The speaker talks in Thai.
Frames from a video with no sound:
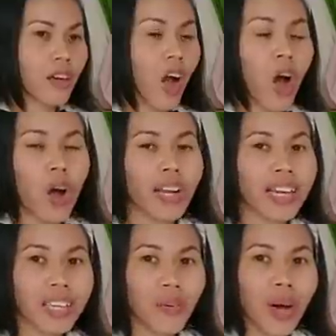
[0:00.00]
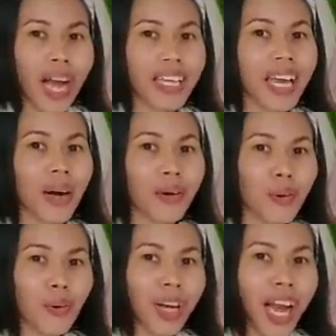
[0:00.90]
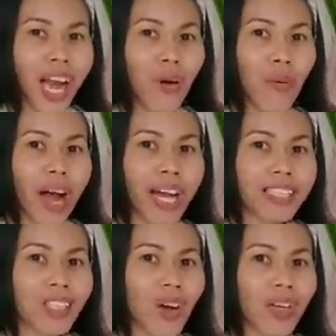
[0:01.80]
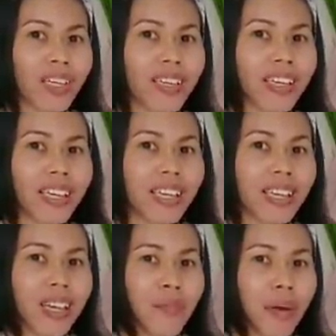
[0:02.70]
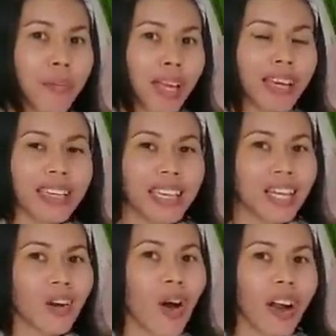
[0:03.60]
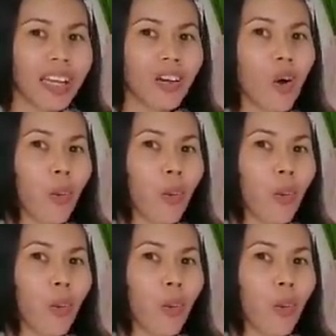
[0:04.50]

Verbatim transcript: ก็ถ้าเกิดว่าใครอยากรู้นะคะว่าตอนที่แม่เมย์เลี้ยงน้องครีโอ